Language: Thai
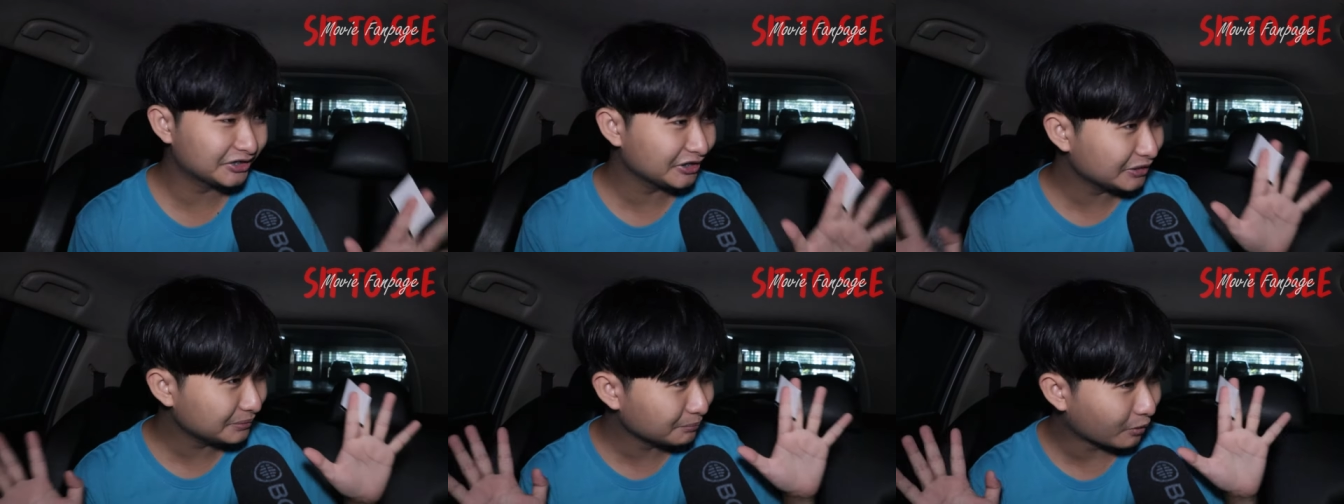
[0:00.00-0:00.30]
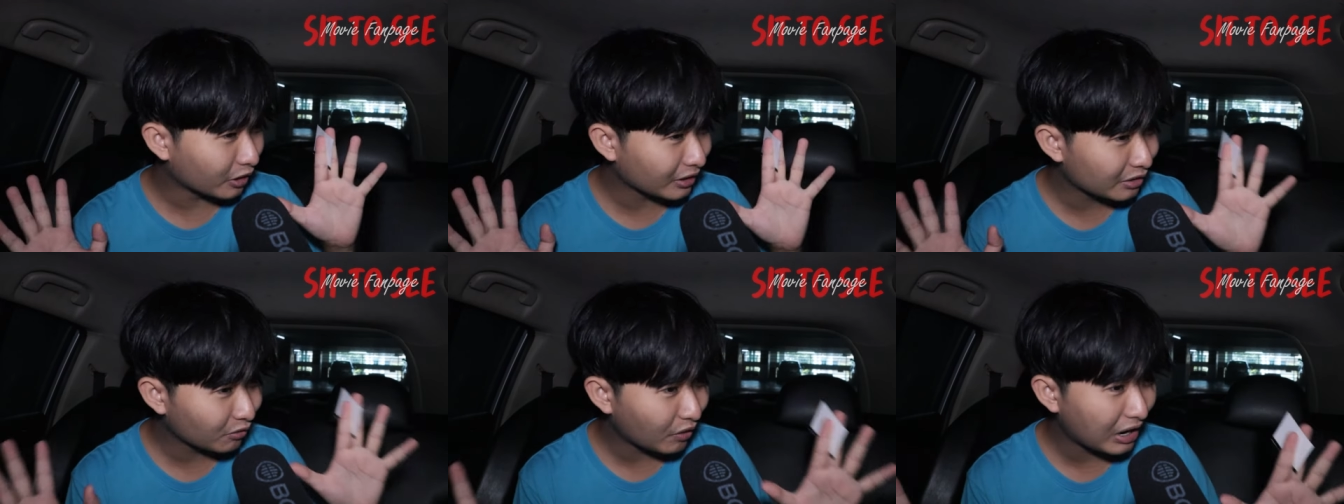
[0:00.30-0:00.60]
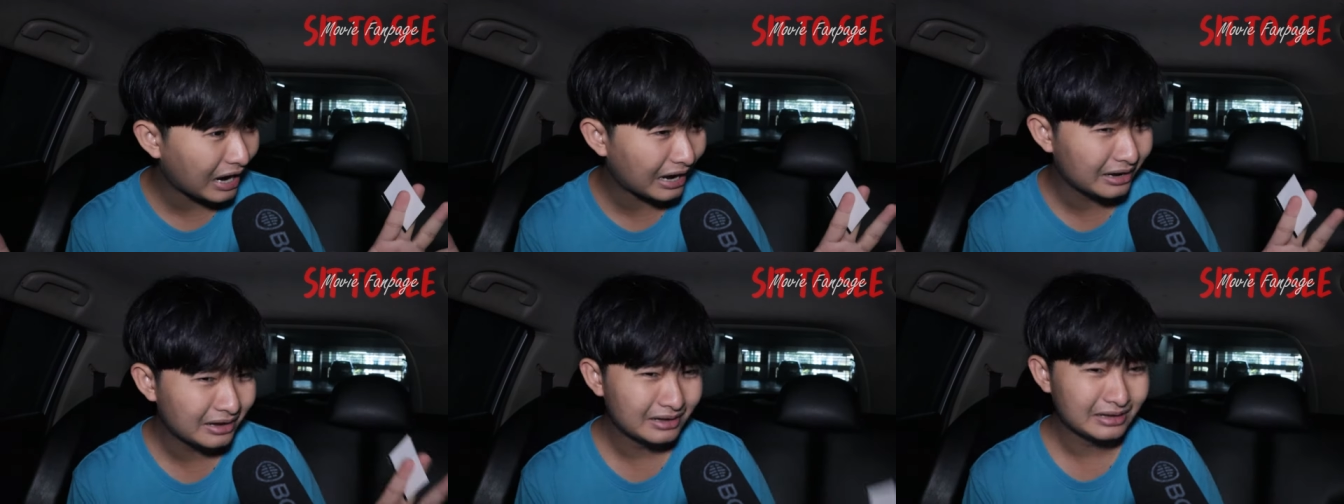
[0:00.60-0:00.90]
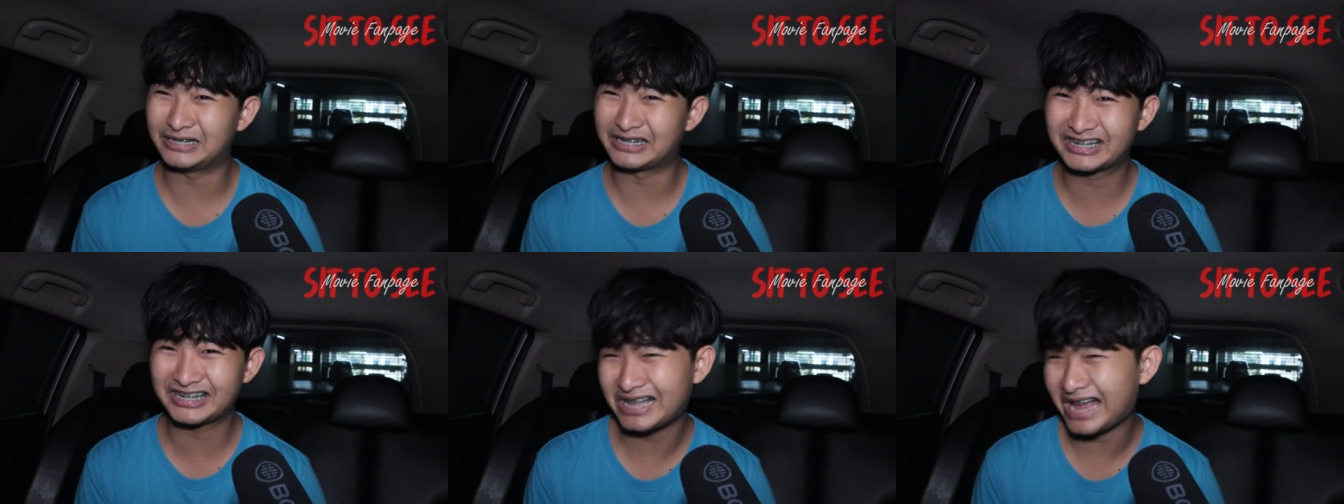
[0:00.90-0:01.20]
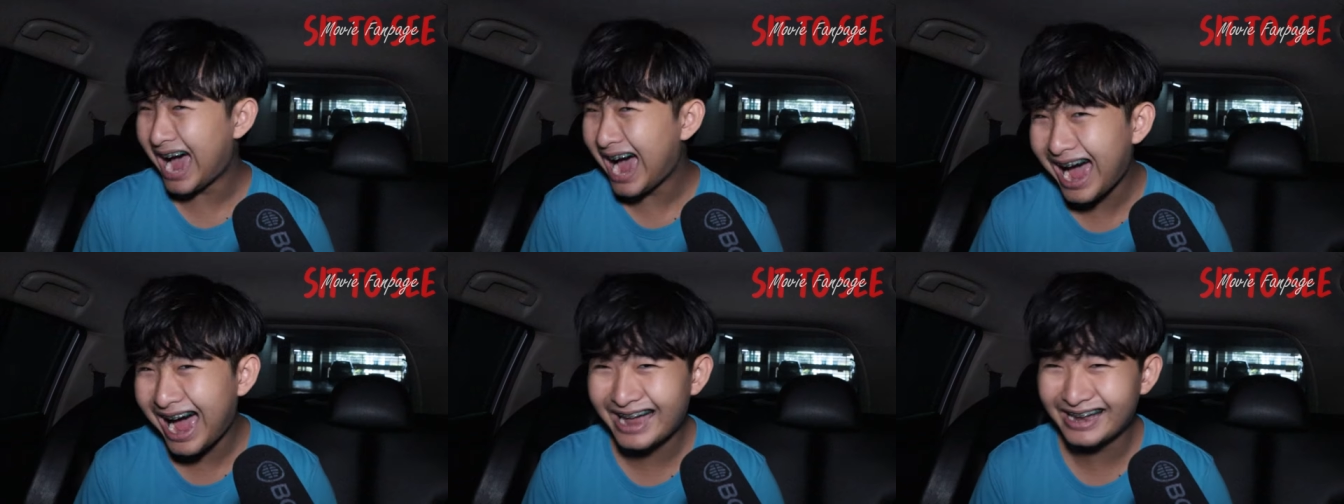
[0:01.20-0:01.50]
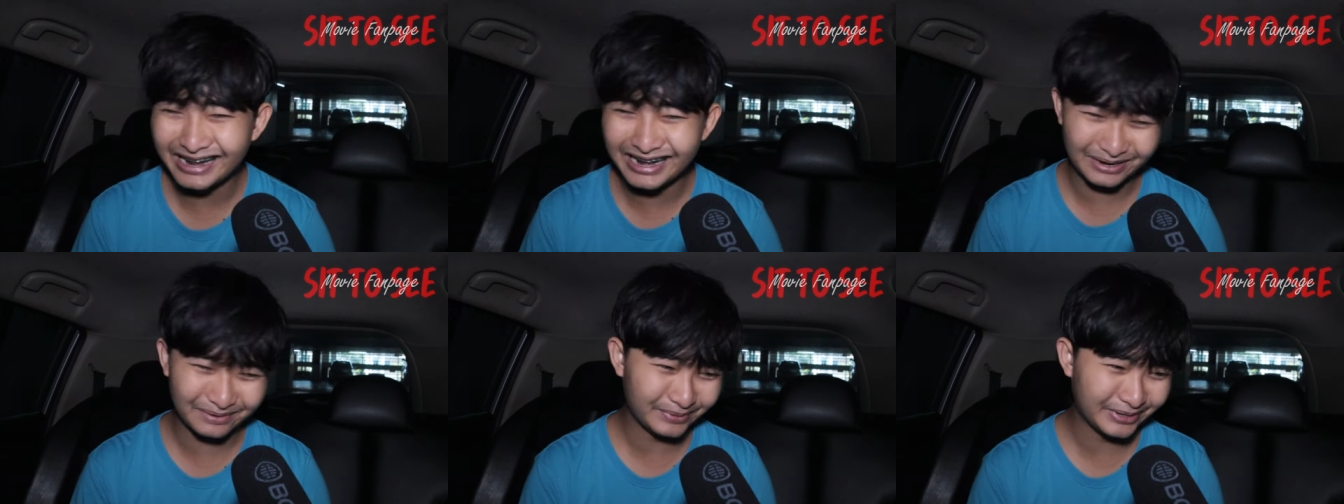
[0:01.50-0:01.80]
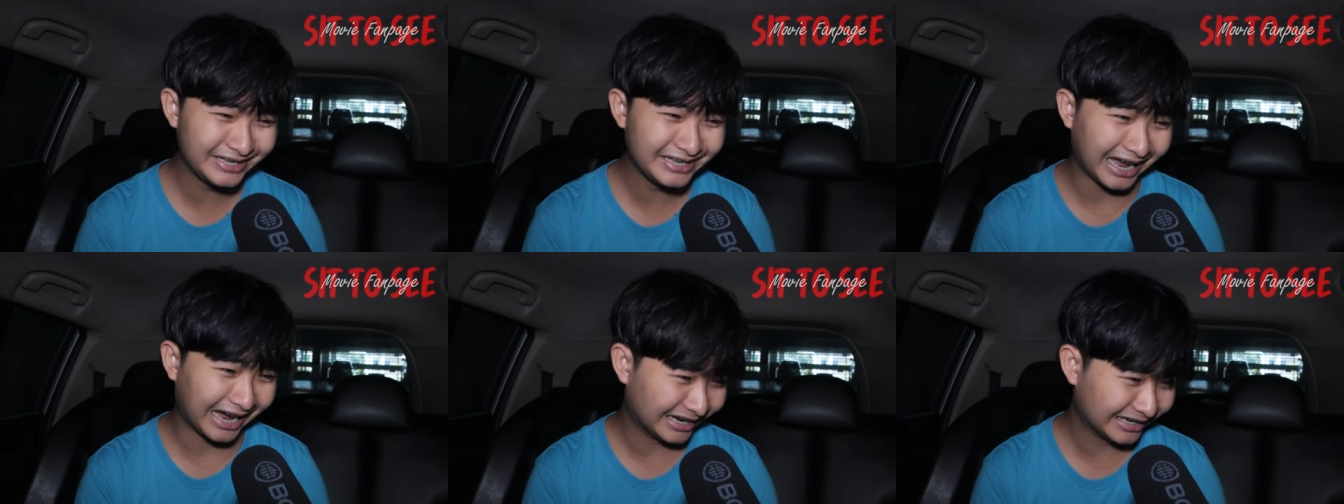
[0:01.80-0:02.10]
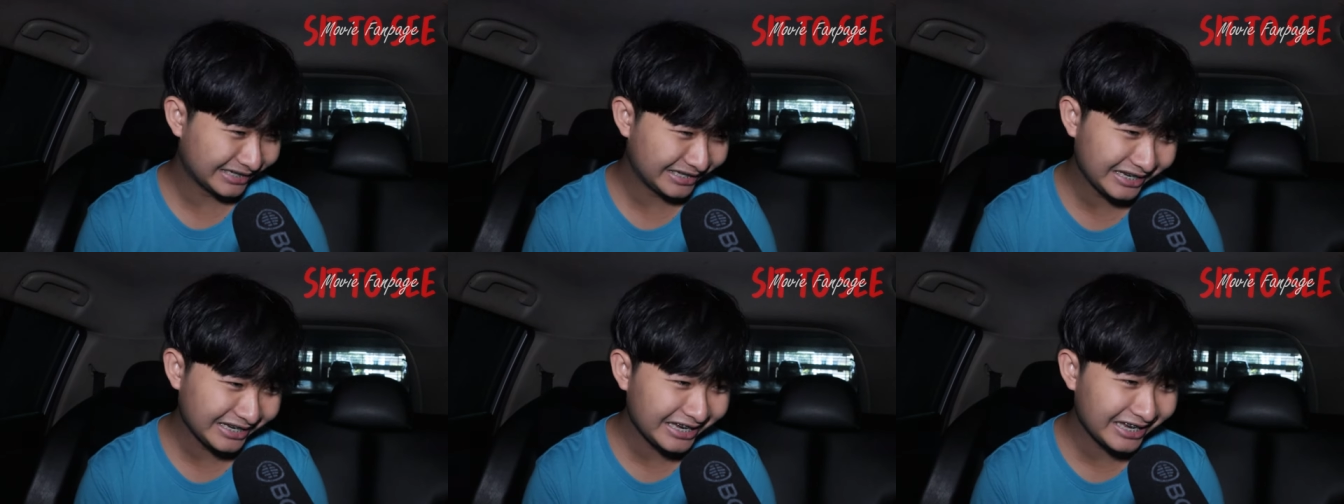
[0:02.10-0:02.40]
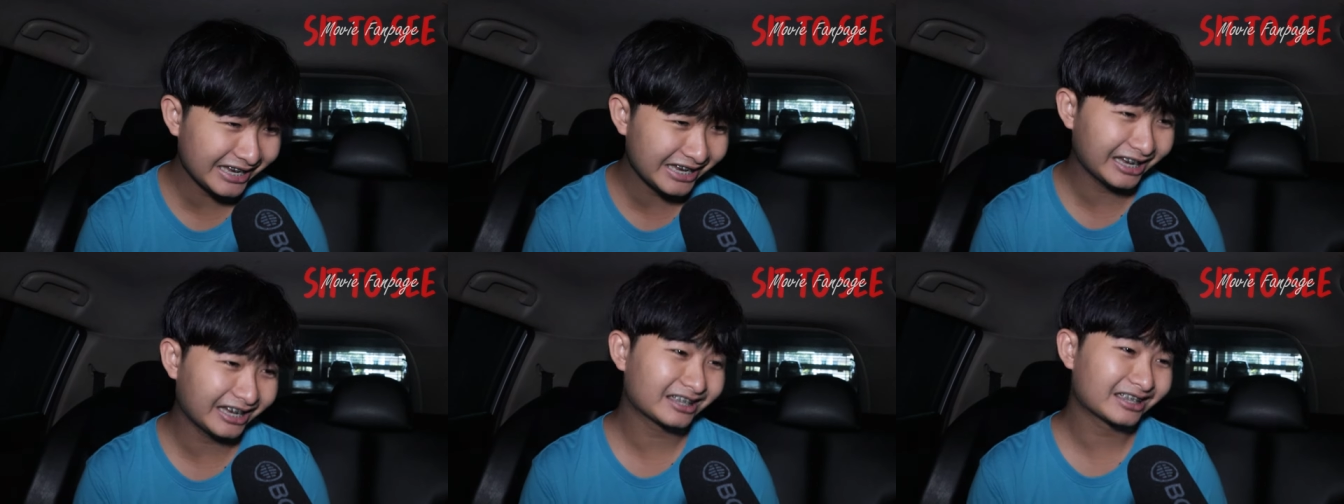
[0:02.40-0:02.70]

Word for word: ซึ่งบอกเลยว่าปัชด้าเนี่ย เป็นหนังที่